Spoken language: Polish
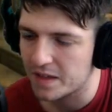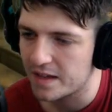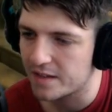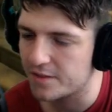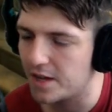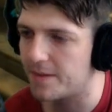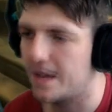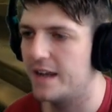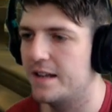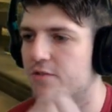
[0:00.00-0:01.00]
Dobra,
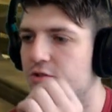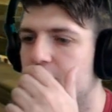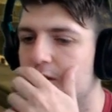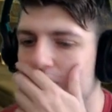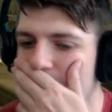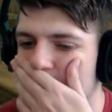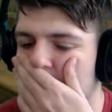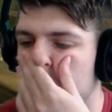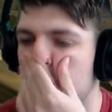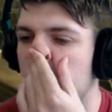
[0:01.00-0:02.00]
ale już kończ,
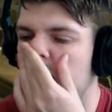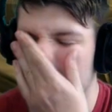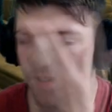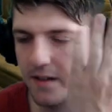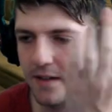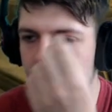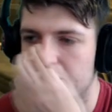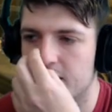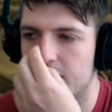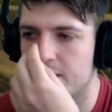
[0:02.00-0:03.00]
kończąc jakby
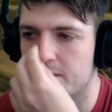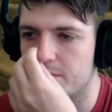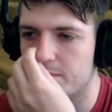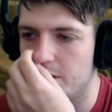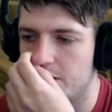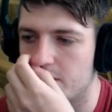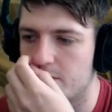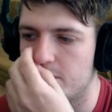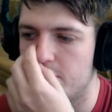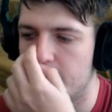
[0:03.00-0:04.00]
e,
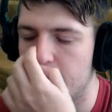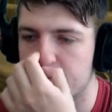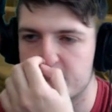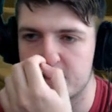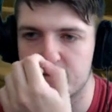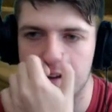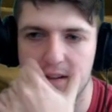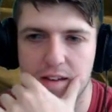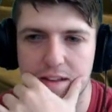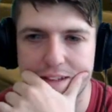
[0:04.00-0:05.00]
moją, moją
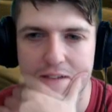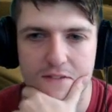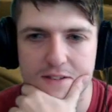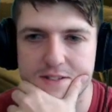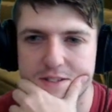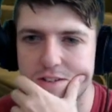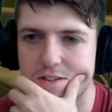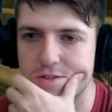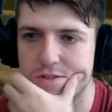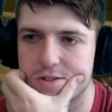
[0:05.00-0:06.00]
przesłankę, tak więc jeżeli
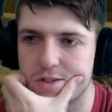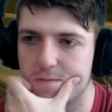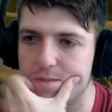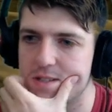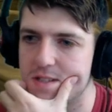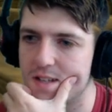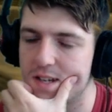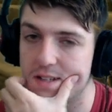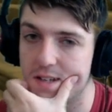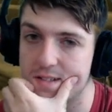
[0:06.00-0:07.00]
chodzi o tą misję,
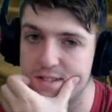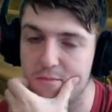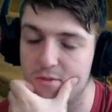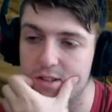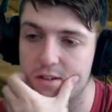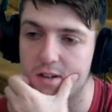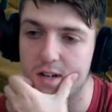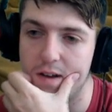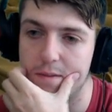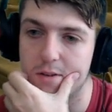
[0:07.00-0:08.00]
jak ja za młodego
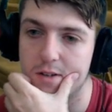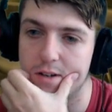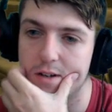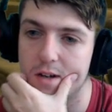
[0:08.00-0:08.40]
grałem, to